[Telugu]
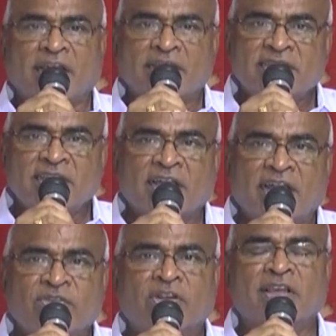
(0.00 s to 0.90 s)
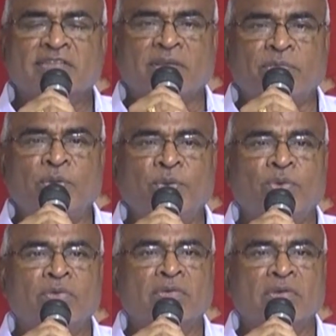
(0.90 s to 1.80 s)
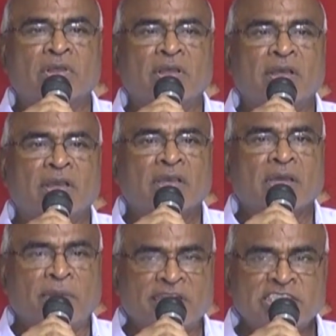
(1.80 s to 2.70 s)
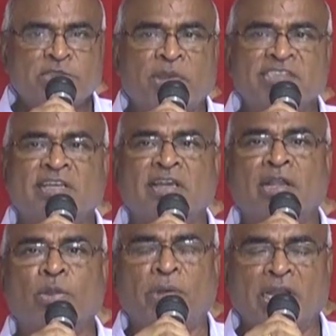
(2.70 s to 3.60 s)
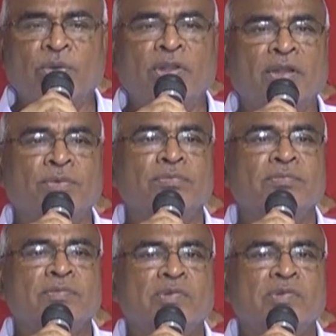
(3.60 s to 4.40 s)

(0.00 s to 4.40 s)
జాతీయ కార్యవర్గ సభ్యులు కాబట్టి అజీష్ పాషా గారు పాల్గొన్నారు